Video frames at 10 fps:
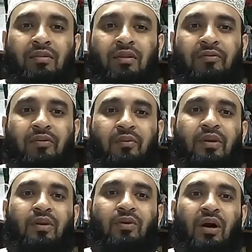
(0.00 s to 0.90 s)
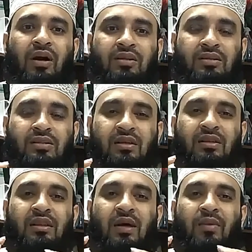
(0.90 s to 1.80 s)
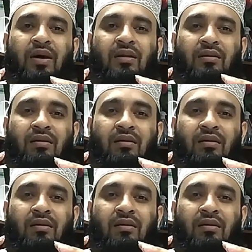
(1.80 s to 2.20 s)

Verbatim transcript: লফরুন মিন নোয়াস তামার